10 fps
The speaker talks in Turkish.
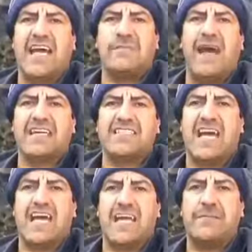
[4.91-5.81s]
Bunlara
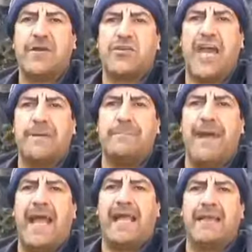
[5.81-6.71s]
izah gerek
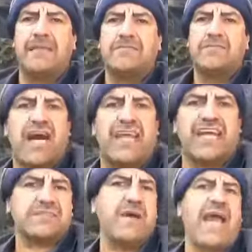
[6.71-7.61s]
yok. Gördüğünüz gibi
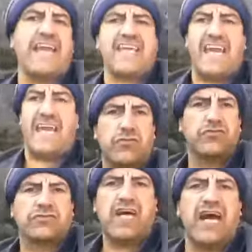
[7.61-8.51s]
şelale
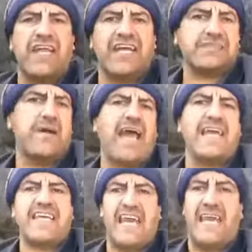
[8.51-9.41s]
var dediler
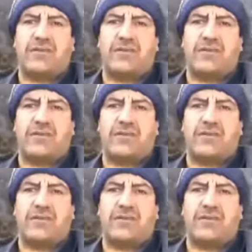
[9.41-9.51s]
geldik.